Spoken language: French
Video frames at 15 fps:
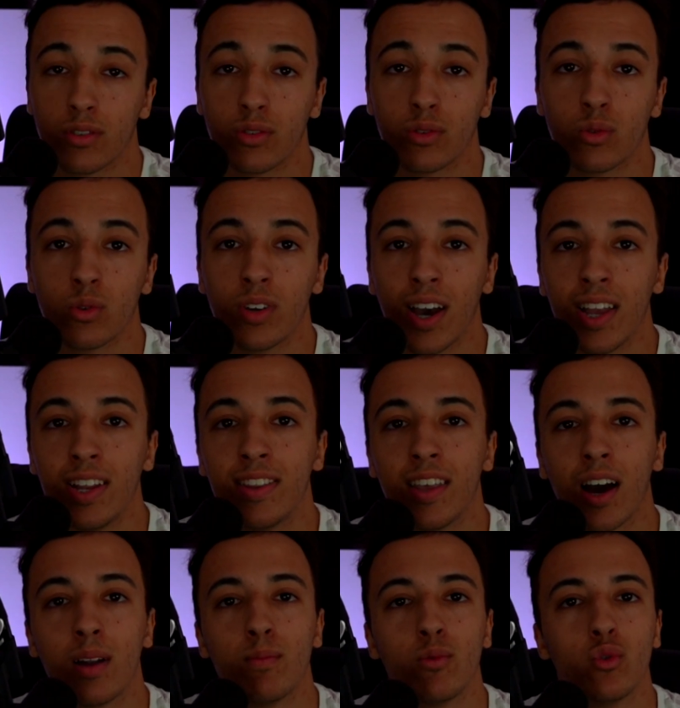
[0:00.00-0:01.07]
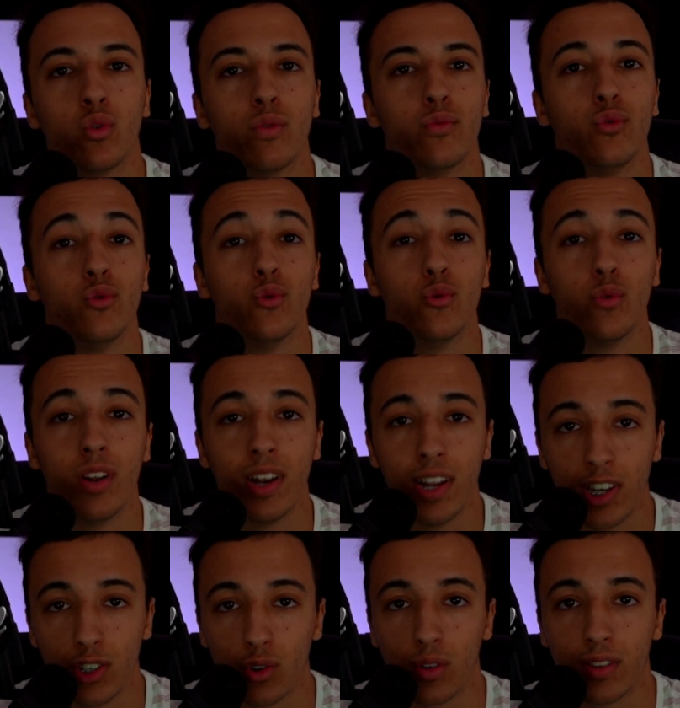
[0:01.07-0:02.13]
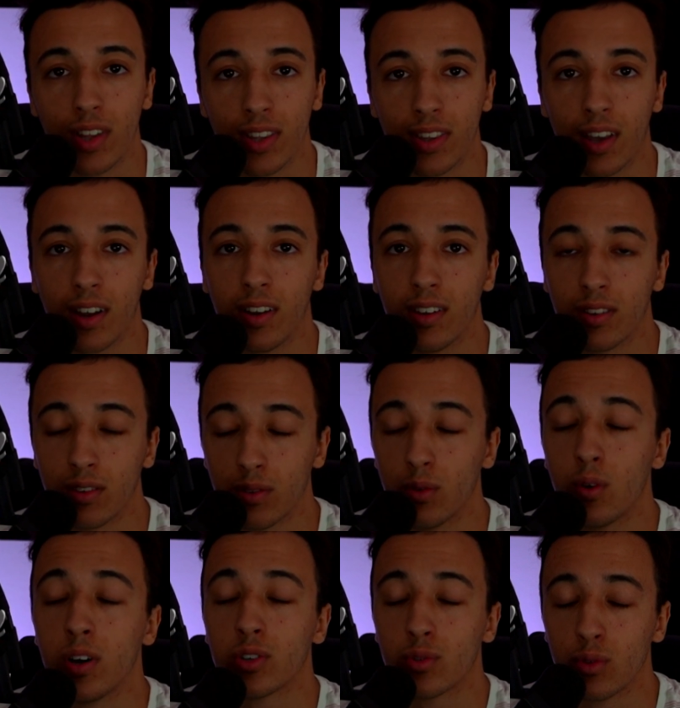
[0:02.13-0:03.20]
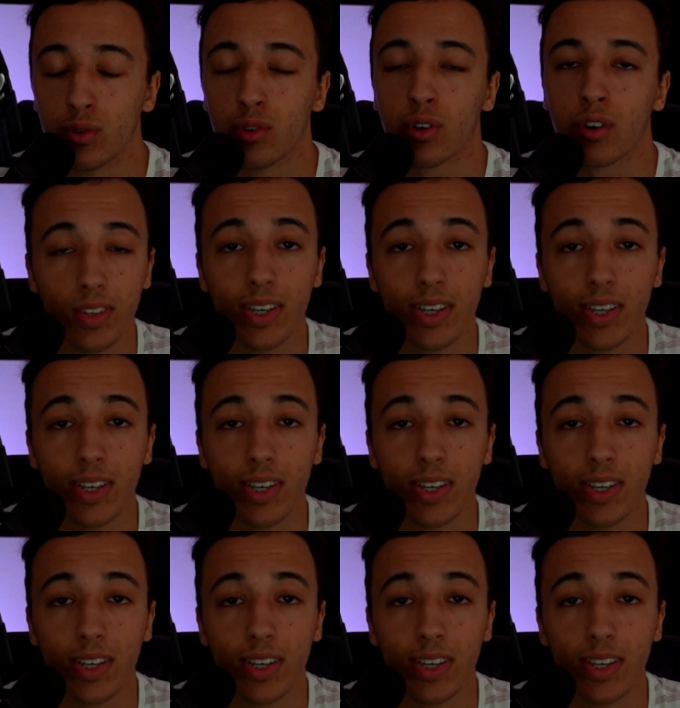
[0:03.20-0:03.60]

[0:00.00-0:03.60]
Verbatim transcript: Ce gars est littéralement devenu une légende d'internet. Ouais je te jure.